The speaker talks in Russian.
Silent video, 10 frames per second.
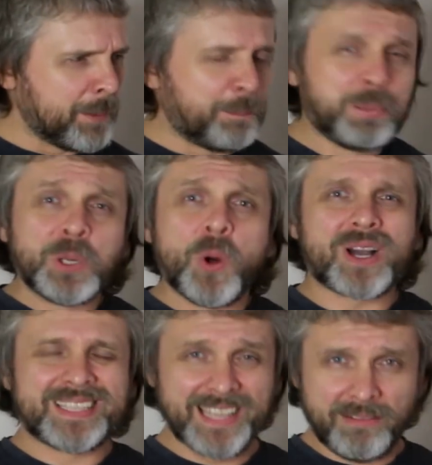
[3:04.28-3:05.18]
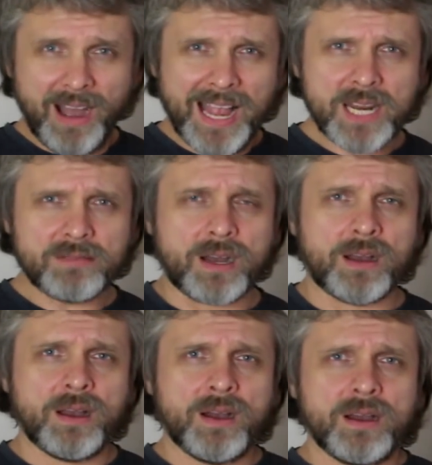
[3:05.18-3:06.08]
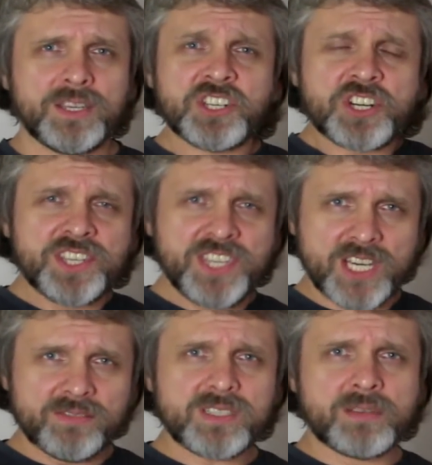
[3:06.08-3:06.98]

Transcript: блок Навального ежедневно